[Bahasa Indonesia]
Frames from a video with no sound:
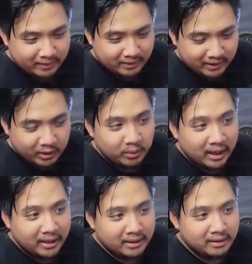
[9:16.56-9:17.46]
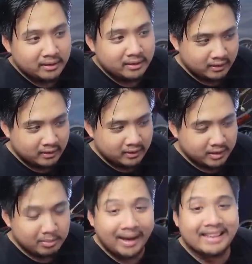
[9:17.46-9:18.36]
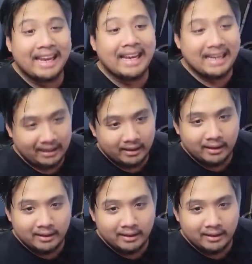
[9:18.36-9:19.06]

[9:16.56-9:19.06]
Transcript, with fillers: digunain sebagai tanker ya.